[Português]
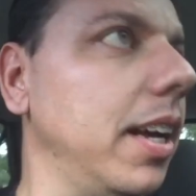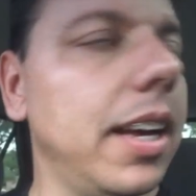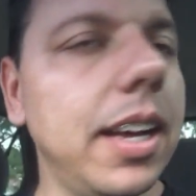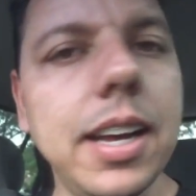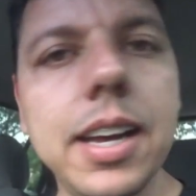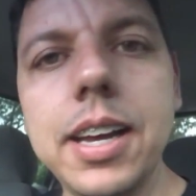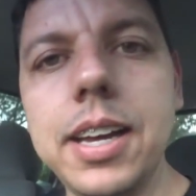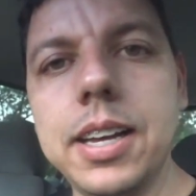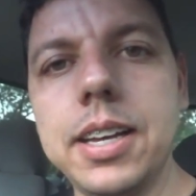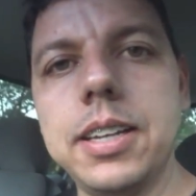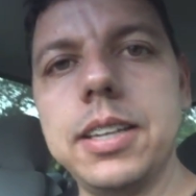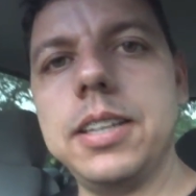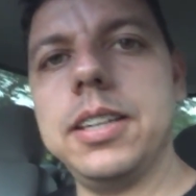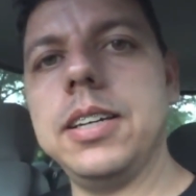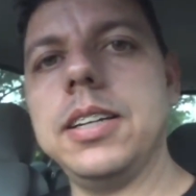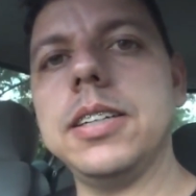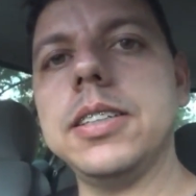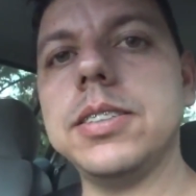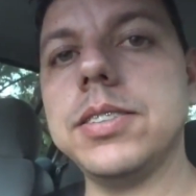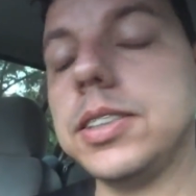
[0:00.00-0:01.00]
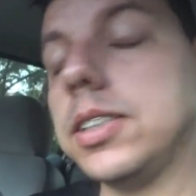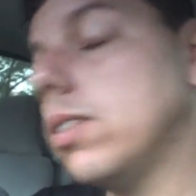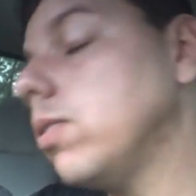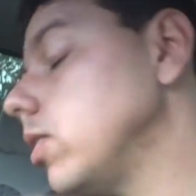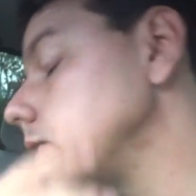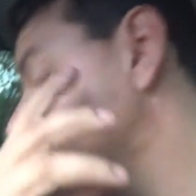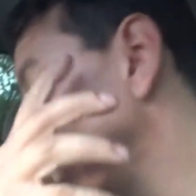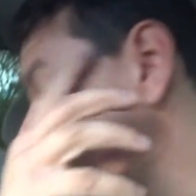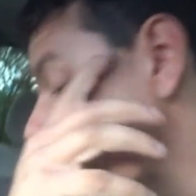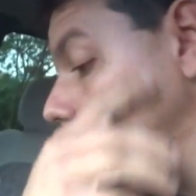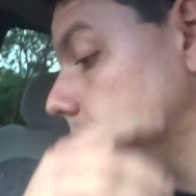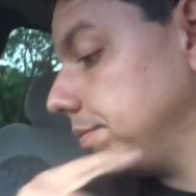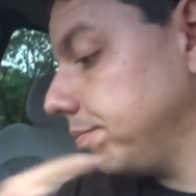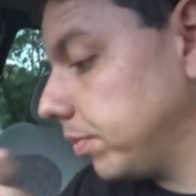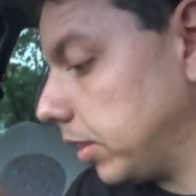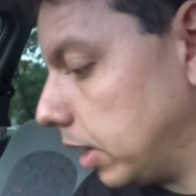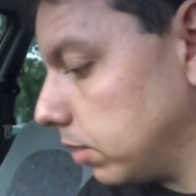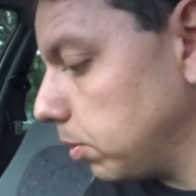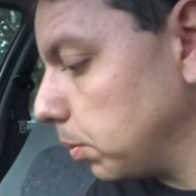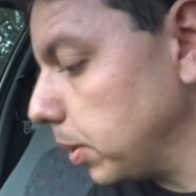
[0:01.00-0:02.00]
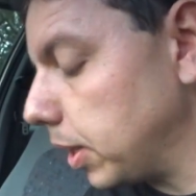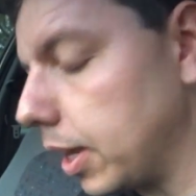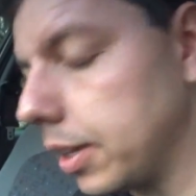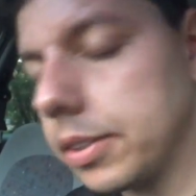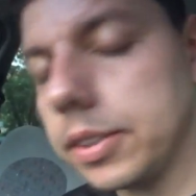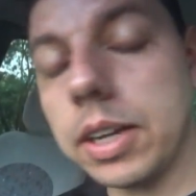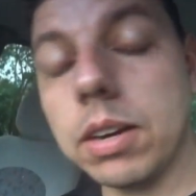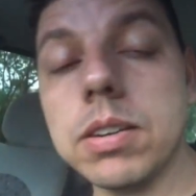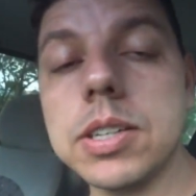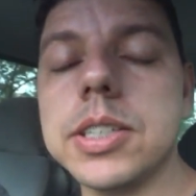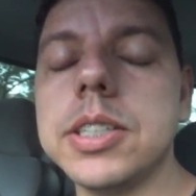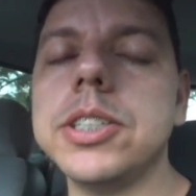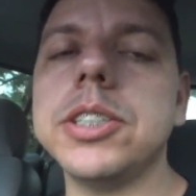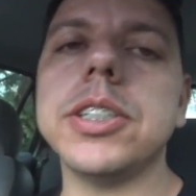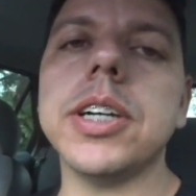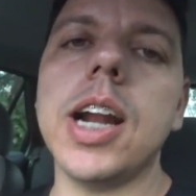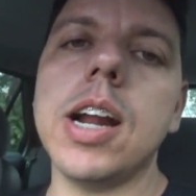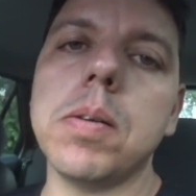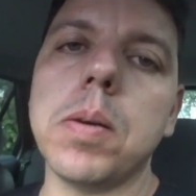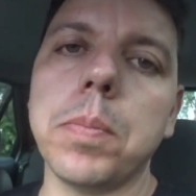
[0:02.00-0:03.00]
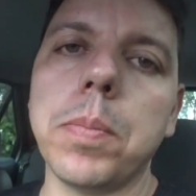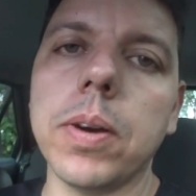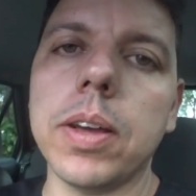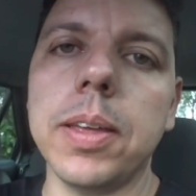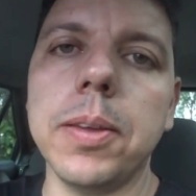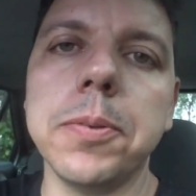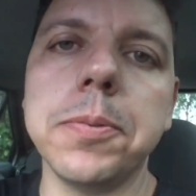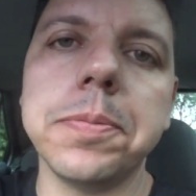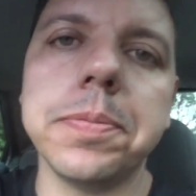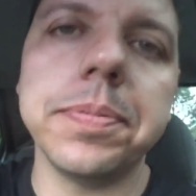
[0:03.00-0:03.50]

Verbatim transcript: É, vocês estão gostando, né? Então, vamos lá, na Austin a gente grava um pouquinho.